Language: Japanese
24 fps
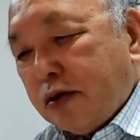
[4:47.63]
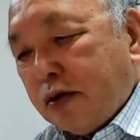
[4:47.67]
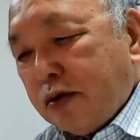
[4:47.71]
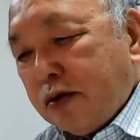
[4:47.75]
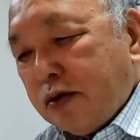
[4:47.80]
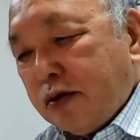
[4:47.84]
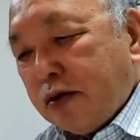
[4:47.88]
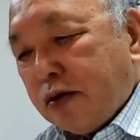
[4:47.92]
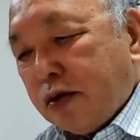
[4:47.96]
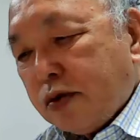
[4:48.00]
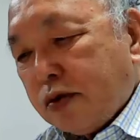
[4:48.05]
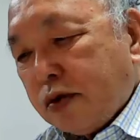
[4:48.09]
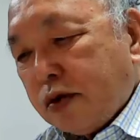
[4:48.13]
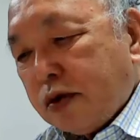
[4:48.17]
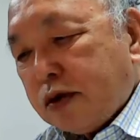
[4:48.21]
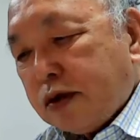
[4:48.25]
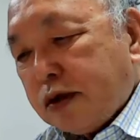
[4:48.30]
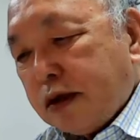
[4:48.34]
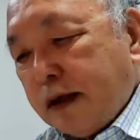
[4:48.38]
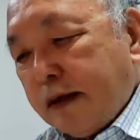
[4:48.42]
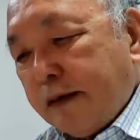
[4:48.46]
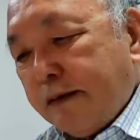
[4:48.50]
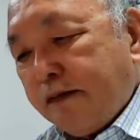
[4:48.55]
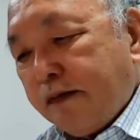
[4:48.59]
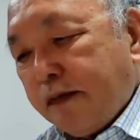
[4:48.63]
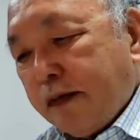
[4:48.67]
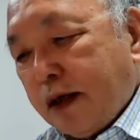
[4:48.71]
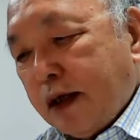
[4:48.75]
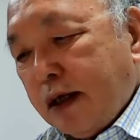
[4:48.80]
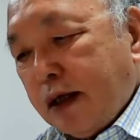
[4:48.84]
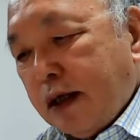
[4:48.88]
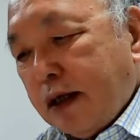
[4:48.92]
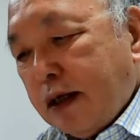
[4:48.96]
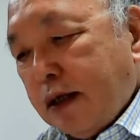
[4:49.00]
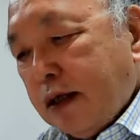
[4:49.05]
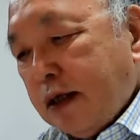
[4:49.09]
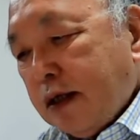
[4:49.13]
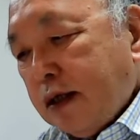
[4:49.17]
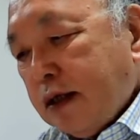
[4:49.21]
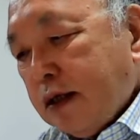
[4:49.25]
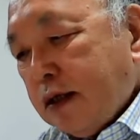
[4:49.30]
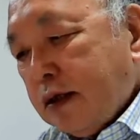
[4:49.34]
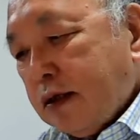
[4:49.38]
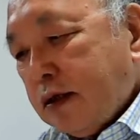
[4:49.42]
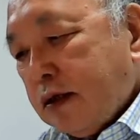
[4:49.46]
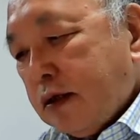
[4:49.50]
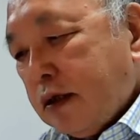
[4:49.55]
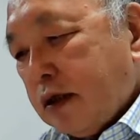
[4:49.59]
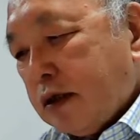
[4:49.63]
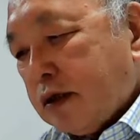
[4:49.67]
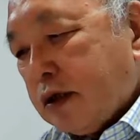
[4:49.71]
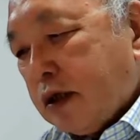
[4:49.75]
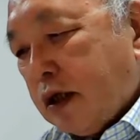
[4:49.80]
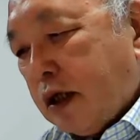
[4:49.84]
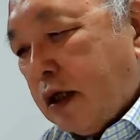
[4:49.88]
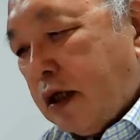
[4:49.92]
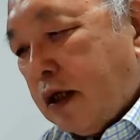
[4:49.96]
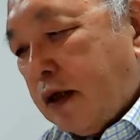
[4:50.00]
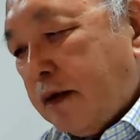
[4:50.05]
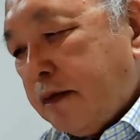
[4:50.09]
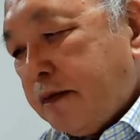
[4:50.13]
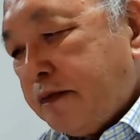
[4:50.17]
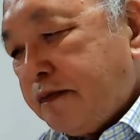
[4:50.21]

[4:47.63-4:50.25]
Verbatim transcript: いうことですね。ですから